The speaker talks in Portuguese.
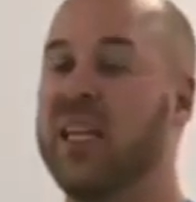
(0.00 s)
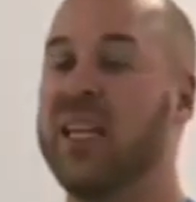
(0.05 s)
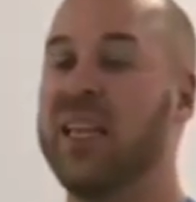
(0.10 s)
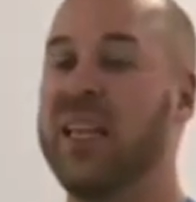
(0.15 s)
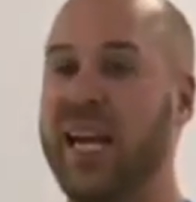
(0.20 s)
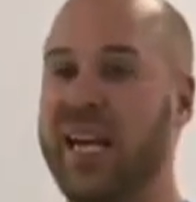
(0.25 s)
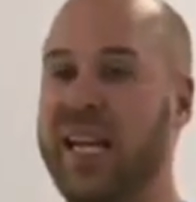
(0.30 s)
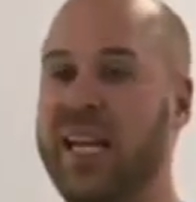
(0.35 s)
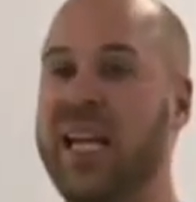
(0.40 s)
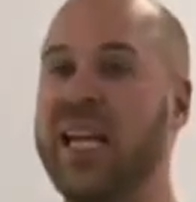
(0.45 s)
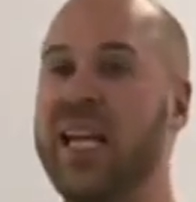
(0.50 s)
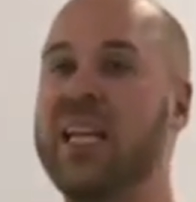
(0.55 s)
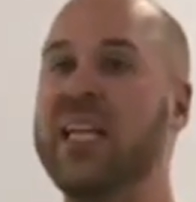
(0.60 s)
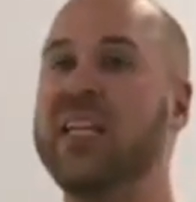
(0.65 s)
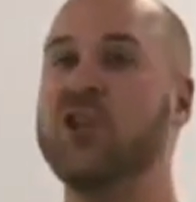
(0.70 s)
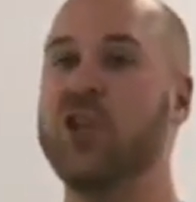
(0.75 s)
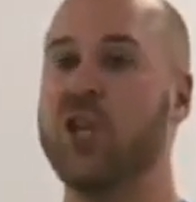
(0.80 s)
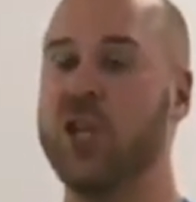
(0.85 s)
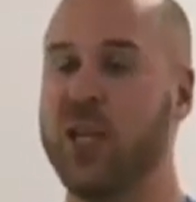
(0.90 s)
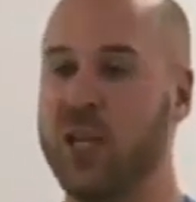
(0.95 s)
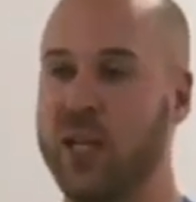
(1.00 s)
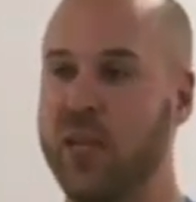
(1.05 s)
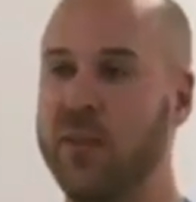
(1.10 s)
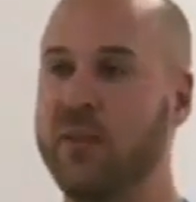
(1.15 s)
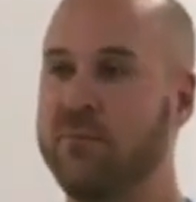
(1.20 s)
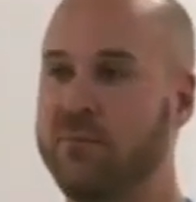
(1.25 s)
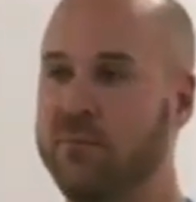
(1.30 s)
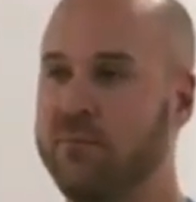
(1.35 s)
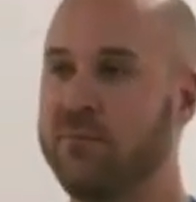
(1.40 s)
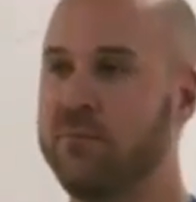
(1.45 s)
Naquele dia,
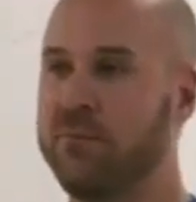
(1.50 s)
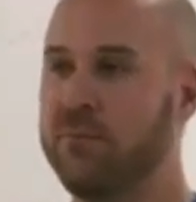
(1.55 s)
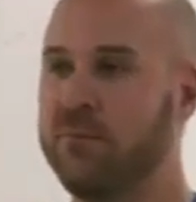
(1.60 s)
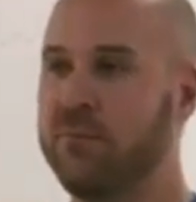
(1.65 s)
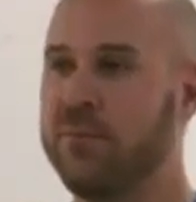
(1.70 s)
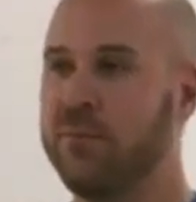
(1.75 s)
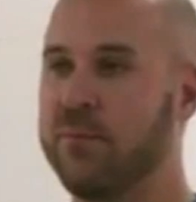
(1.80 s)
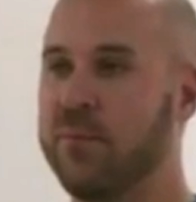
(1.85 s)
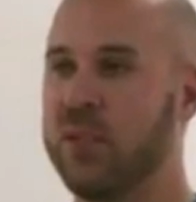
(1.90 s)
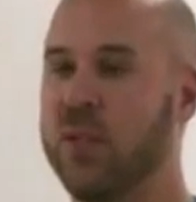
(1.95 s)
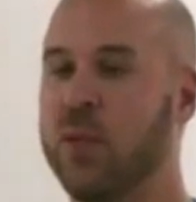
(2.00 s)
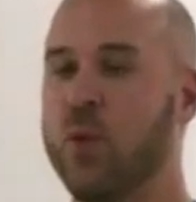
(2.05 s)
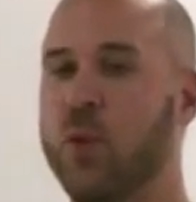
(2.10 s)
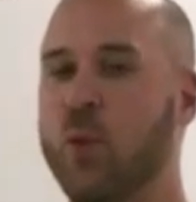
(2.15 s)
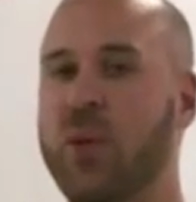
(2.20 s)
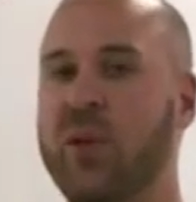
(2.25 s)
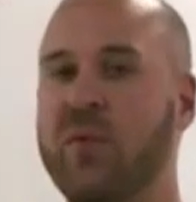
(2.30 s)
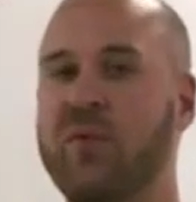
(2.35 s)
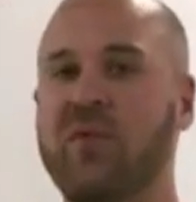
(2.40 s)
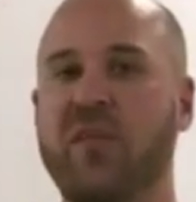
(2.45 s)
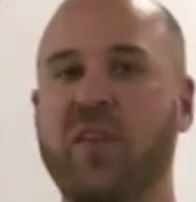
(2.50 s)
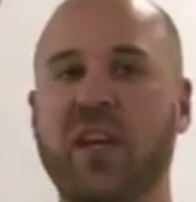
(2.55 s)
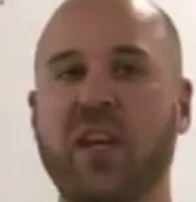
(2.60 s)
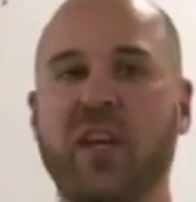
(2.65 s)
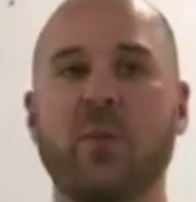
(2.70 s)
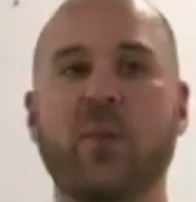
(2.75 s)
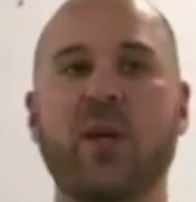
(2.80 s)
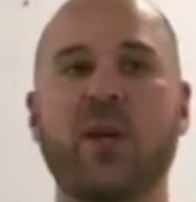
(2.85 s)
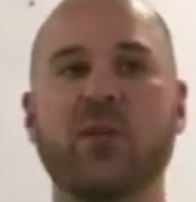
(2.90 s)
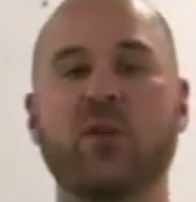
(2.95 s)
o
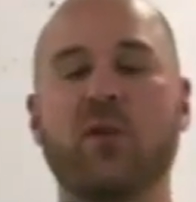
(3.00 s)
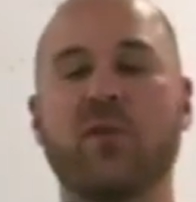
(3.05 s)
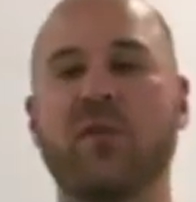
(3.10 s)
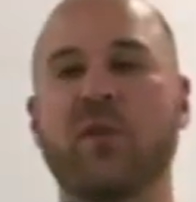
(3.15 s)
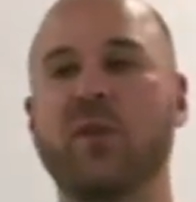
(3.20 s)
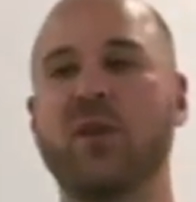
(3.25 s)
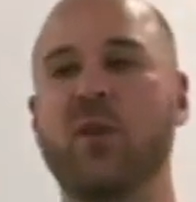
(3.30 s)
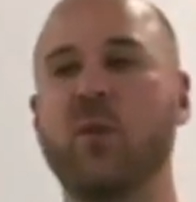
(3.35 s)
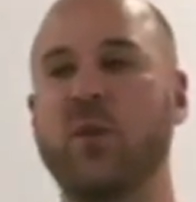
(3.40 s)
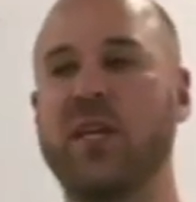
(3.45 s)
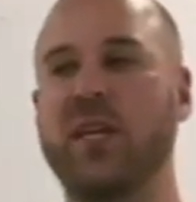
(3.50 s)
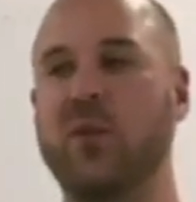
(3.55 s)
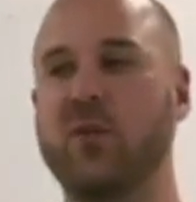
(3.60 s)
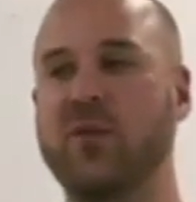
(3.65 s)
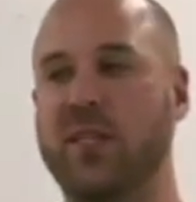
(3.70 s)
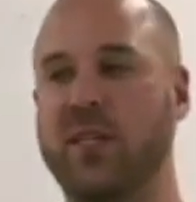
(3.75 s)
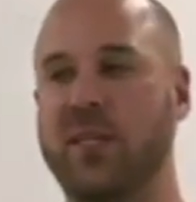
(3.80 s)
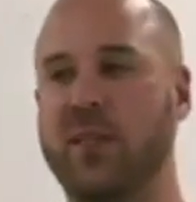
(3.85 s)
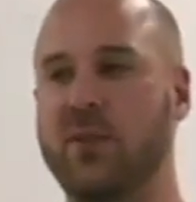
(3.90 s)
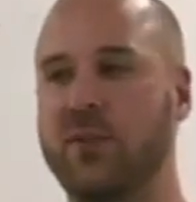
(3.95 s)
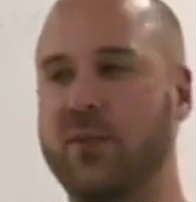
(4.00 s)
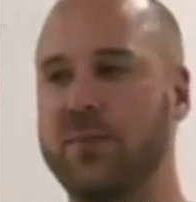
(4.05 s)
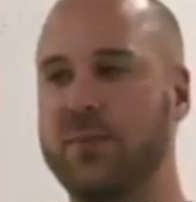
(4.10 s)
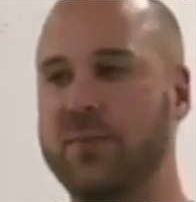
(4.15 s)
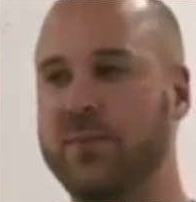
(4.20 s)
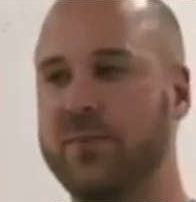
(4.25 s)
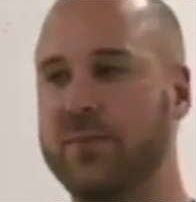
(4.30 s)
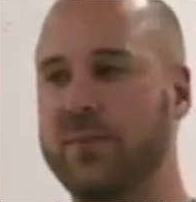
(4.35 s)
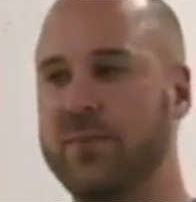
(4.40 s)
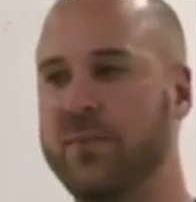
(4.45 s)
enfermo resolveu não ir ao centro,
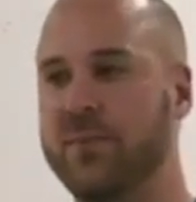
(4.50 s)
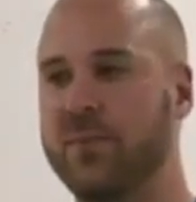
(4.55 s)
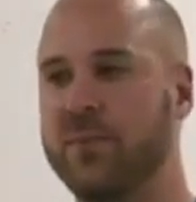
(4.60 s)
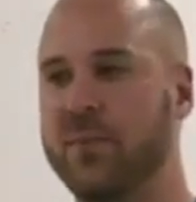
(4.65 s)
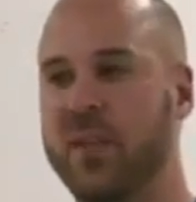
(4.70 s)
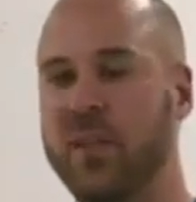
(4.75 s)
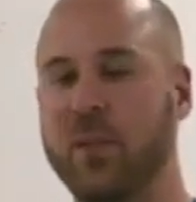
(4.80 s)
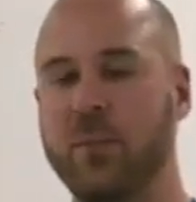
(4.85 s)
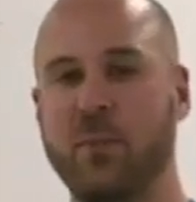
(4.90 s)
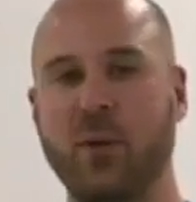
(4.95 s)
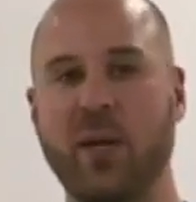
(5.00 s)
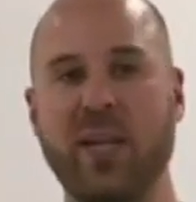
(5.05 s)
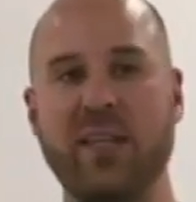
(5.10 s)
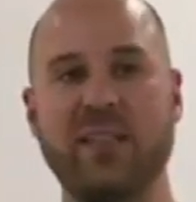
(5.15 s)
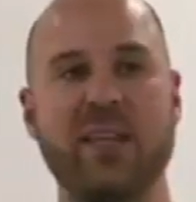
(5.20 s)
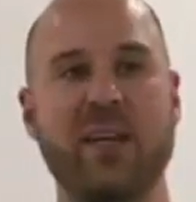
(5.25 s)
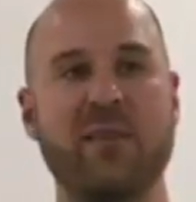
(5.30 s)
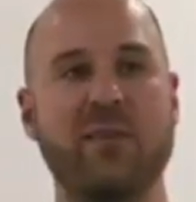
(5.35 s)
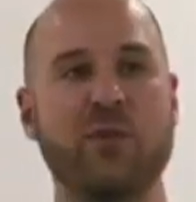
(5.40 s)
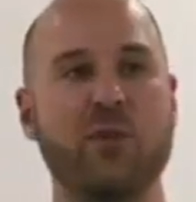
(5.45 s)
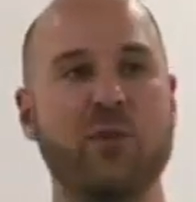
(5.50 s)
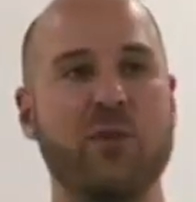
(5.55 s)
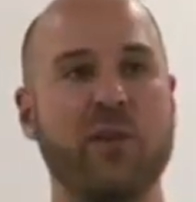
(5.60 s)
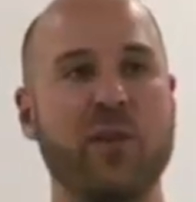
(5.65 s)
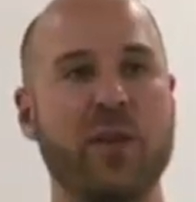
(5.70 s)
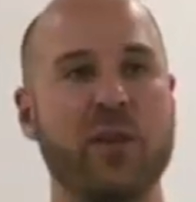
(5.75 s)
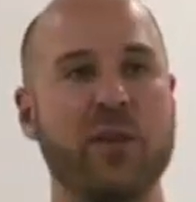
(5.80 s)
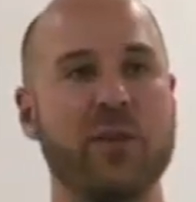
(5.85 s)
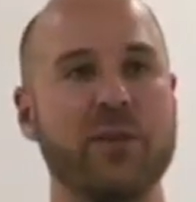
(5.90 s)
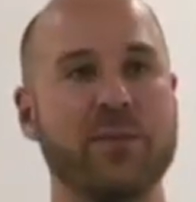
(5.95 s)
porque estava
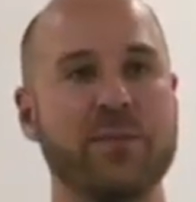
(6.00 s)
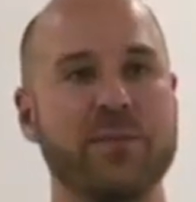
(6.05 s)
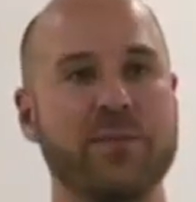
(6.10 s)
chovendo.